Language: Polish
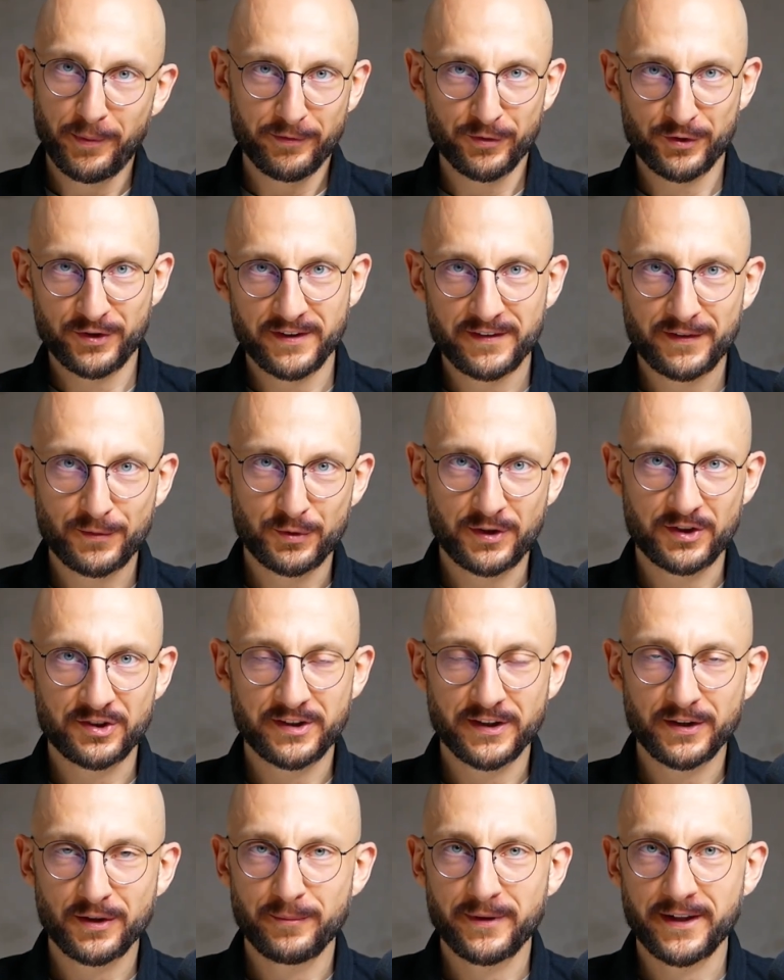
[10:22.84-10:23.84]
powód
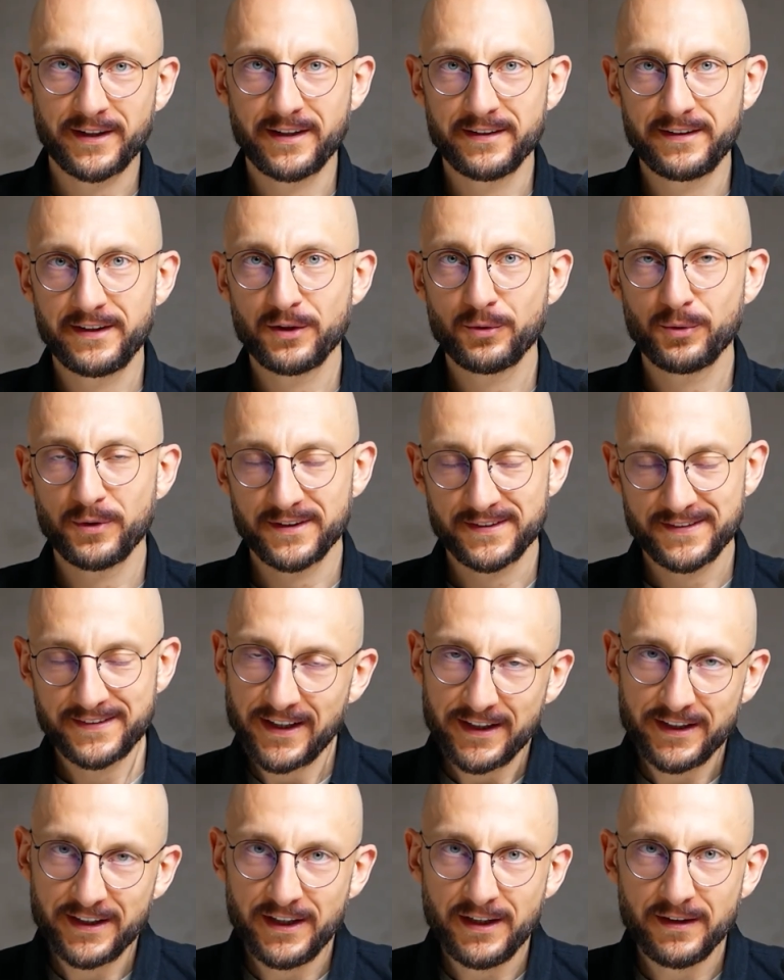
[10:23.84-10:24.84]
nieskutecznego marketingu jest
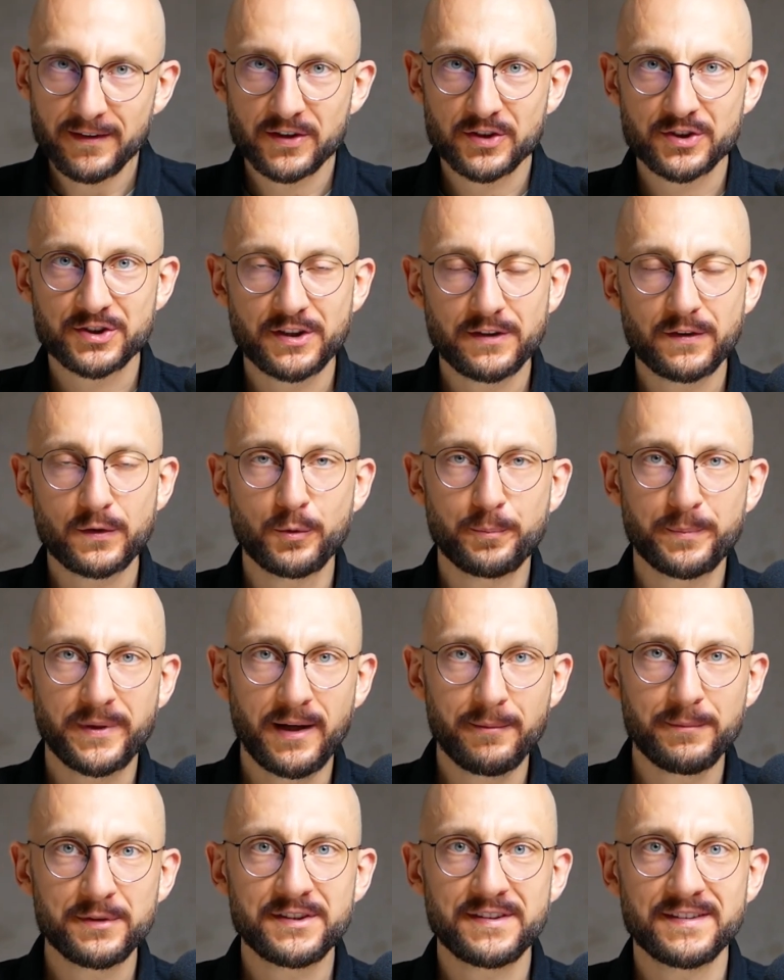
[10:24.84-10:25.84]
taki, że
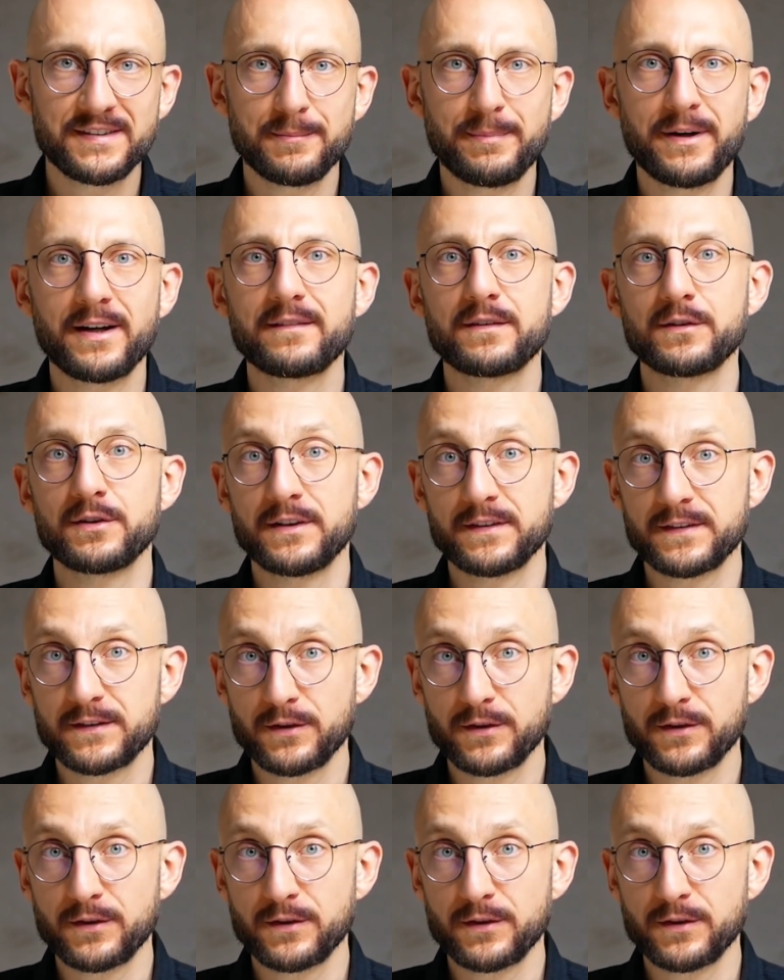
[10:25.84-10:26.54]
skupiamy się za bardzo na